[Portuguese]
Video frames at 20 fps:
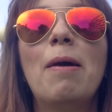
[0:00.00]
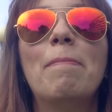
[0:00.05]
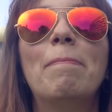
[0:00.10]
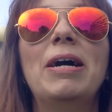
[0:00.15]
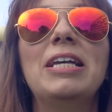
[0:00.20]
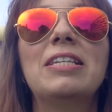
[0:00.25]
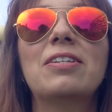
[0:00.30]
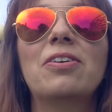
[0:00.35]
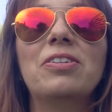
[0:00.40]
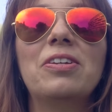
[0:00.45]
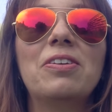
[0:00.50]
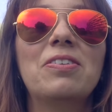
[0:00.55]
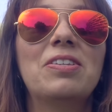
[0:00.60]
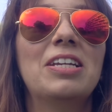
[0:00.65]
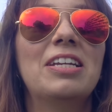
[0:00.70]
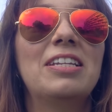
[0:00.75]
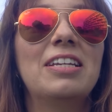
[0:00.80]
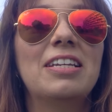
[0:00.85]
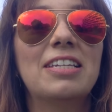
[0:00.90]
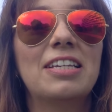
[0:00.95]
mas que eu tenho
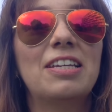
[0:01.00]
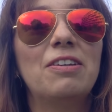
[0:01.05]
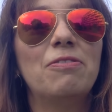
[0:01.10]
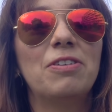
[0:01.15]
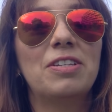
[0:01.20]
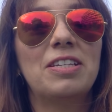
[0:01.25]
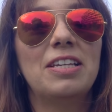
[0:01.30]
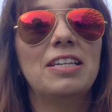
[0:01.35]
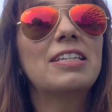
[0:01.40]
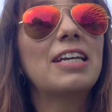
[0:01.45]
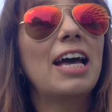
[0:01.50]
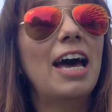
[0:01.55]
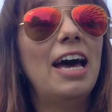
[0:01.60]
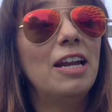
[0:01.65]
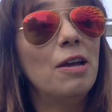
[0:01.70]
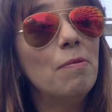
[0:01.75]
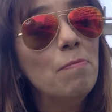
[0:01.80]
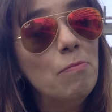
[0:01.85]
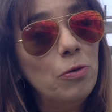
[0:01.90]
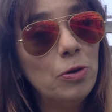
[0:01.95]
certeza que vocês
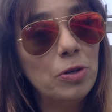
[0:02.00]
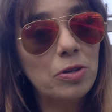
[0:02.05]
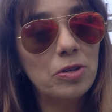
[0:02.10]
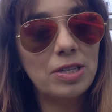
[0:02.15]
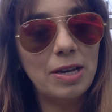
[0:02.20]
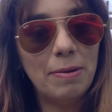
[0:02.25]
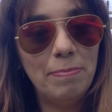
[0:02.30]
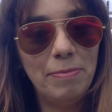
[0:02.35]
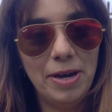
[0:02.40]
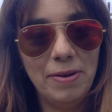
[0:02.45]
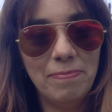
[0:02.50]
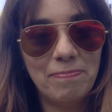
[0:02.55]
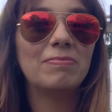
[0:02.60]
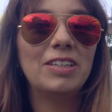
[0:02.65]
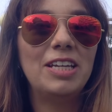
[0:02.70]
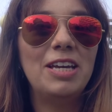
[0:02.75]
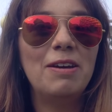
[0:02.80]
querem muito saber.